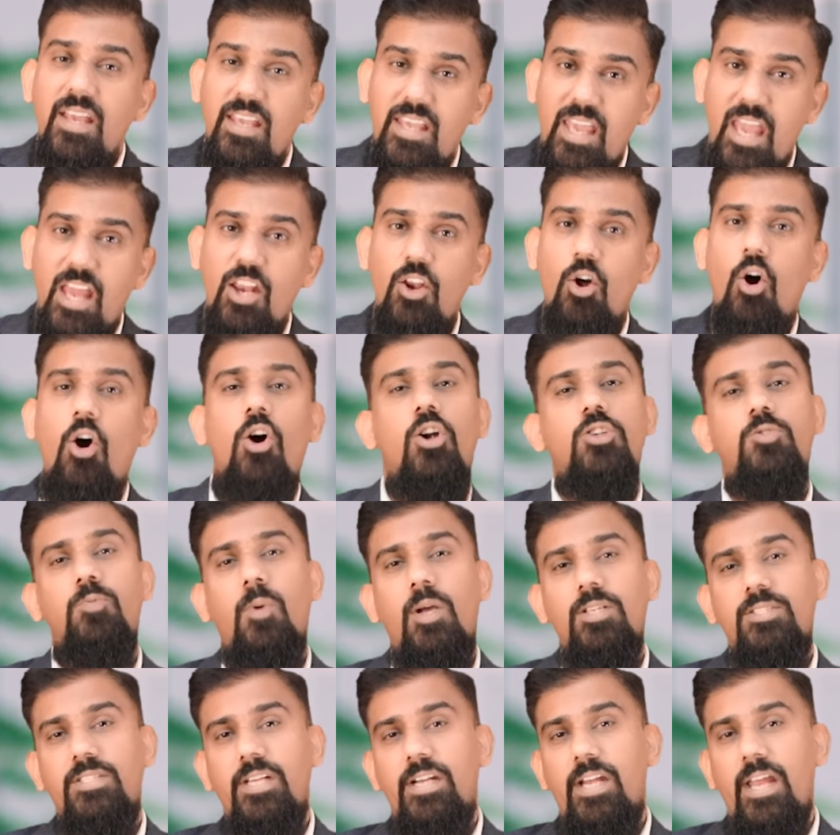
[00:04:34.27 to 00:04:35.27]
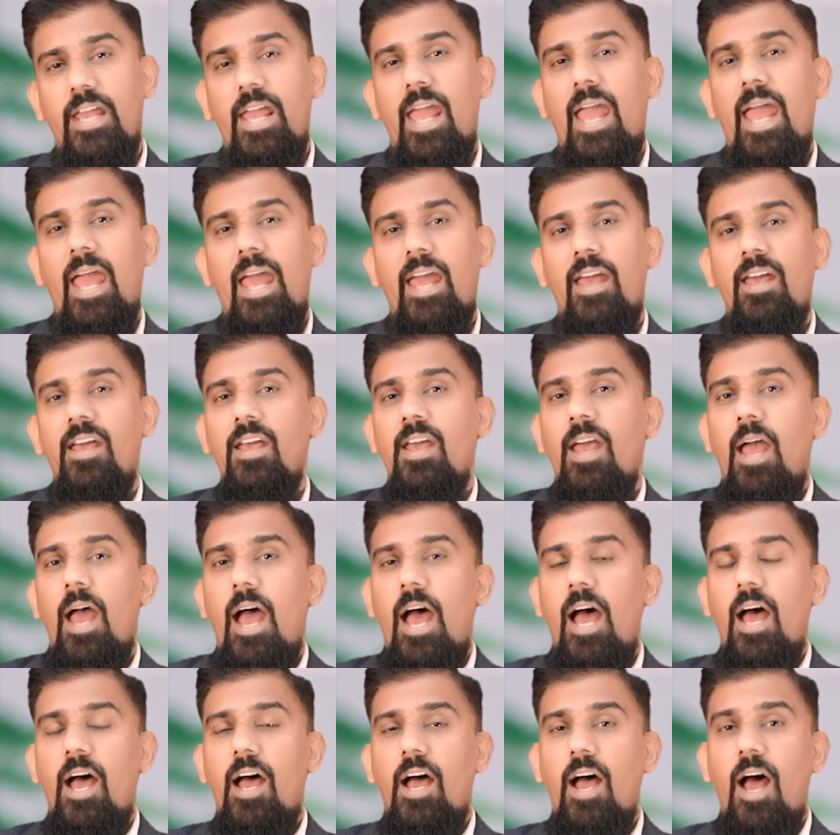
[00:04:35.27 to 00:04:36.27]
ये लाहौर स्मार्ट सिटी है
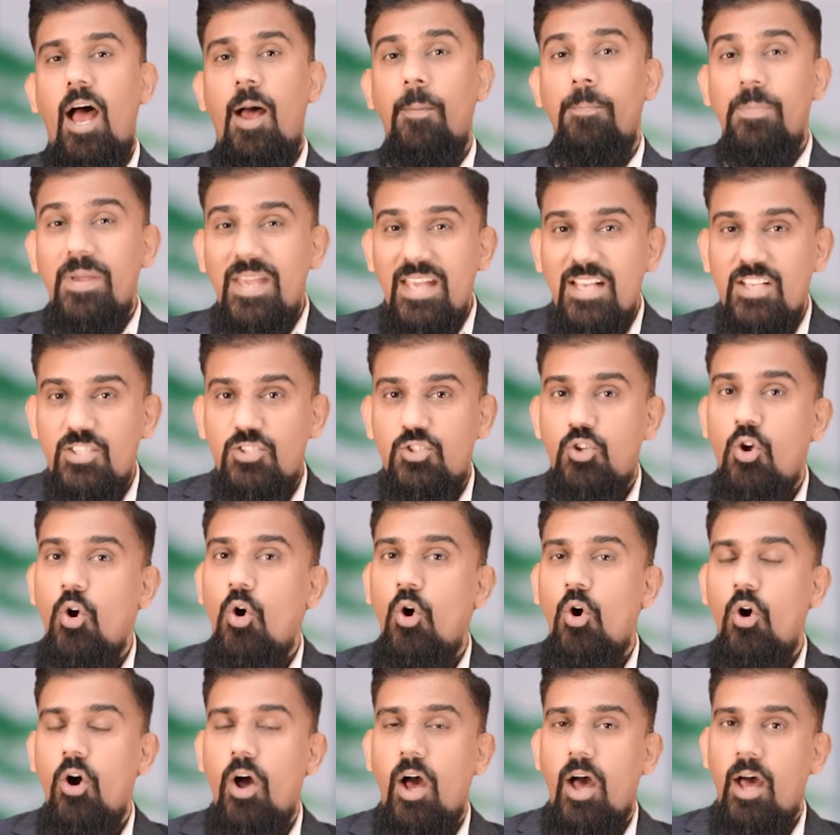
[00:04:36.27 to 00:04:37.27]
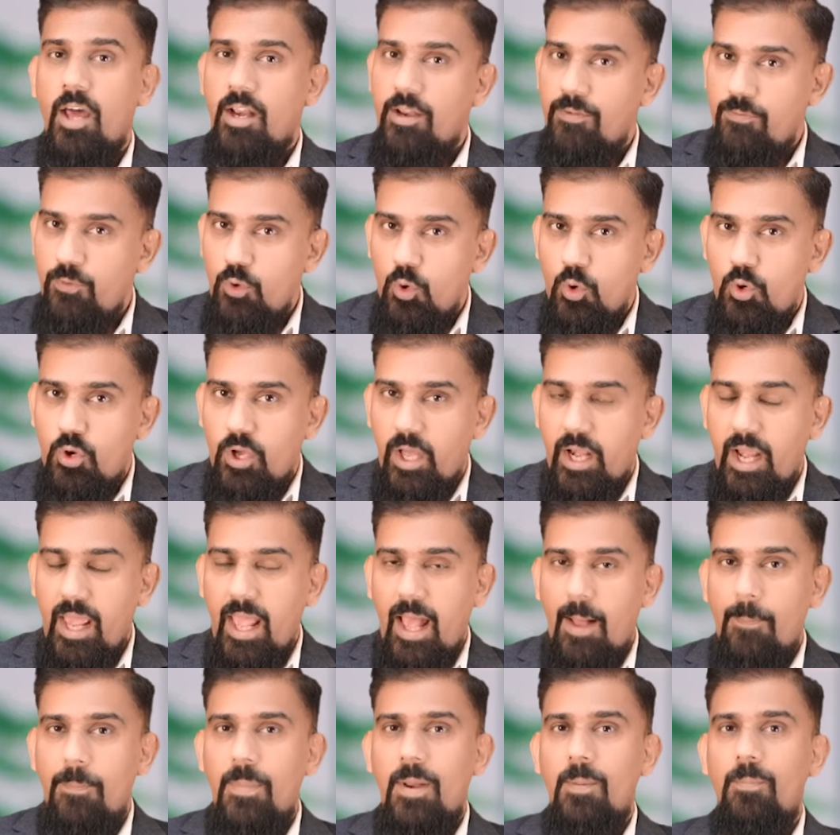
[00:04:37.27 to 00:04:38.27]
अभी इसको रिव्यू
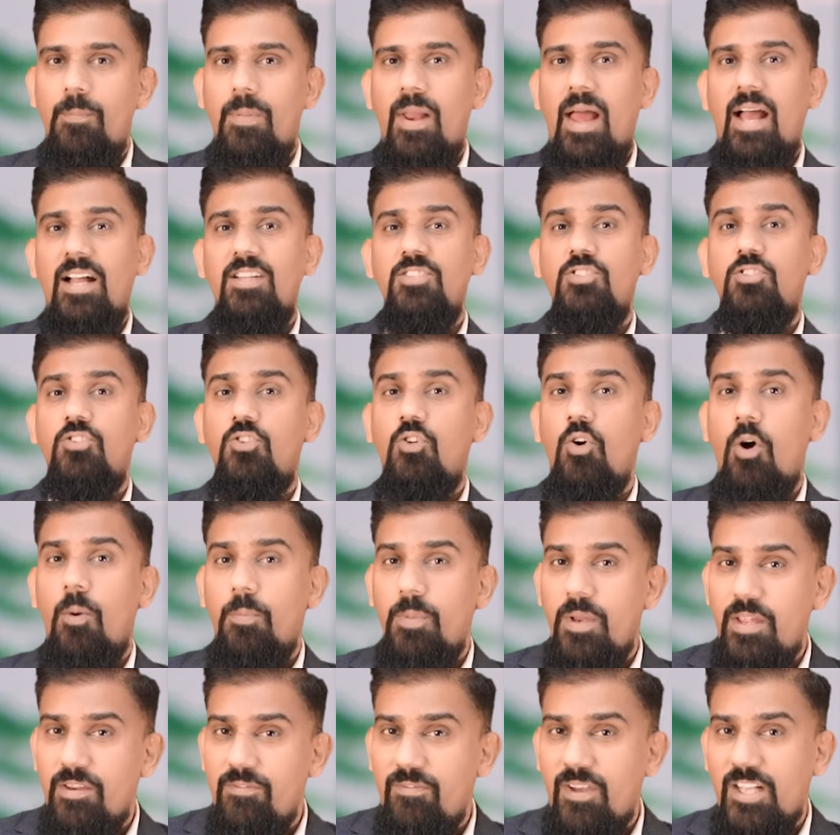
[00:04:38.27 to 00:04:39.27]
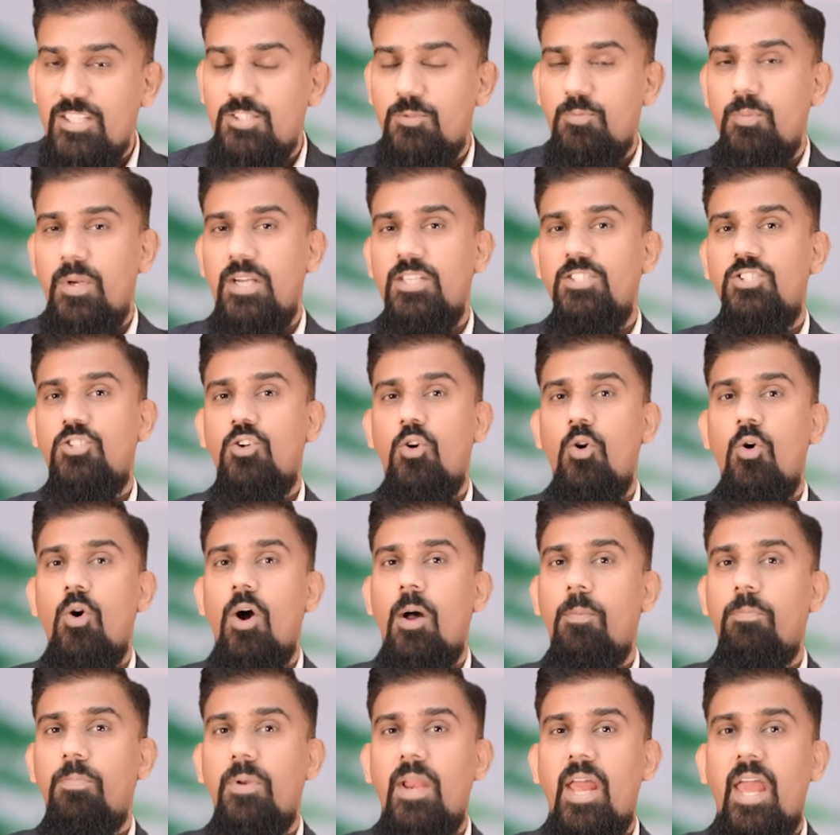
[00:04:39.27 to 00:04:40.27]
करें अपने प्लान्स को अपने इन्वेस्टमेंट्स को
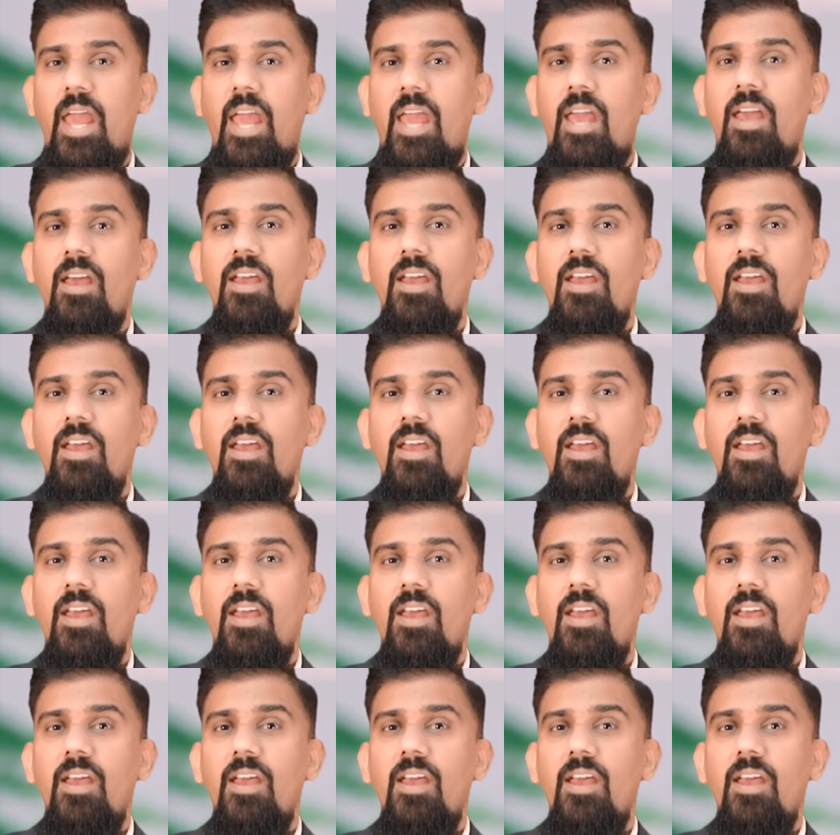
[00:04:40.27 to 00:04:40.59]
अपने